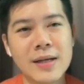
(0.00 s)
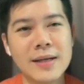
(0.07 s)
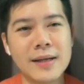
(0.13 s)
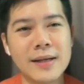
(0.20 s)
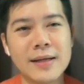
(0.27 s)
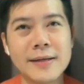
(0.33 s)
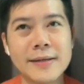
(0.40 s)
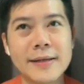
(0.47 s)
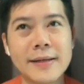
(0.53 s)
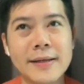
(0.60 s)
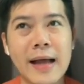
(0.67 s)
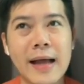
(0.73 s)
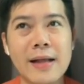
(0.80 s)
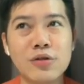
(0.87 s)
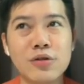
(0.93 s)
呃，
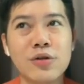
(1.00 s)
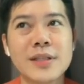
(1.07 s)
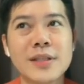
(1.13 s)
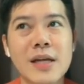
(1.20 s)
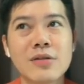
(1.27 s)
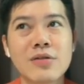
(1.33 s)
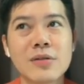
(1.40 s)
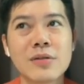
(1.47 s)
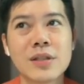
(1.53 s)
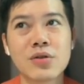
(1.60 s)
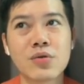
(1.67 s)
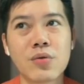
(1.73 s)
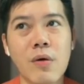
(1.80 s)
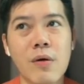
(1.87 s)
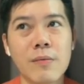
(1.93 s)
感觉上就是
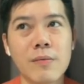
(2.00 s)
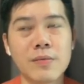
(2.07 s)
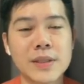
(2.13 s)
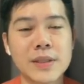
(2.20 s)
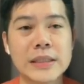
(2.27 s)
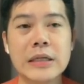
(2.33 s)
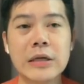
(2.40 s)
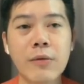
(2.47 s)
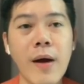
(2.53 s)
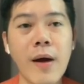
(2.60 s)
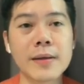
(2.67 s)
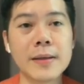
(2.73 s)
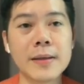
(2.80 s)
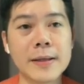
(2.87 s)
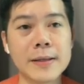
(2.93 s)
说，希望
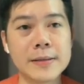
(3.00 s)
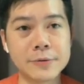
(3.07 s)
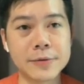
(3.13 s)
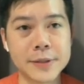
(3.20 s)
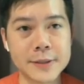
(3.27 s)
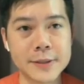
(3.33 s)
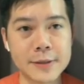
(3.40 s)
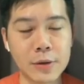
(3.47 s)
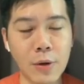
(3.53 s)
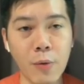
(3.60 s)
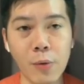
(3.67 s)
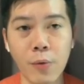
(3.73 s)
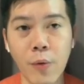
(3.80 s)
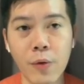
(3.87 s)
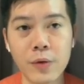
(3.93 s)
呢，就是通
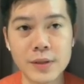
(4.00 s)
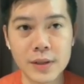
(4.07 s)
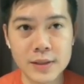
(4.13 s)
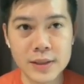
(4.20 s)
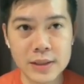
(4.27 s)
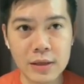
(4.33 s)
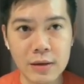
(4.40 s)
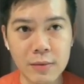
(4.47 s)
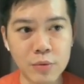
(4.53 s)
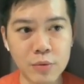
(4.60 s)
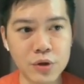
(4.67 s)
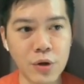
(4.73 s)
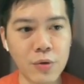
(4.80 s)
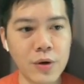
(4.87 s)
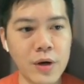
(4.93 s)
过这个四个步
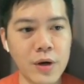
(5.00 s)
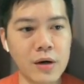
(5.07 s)
骤，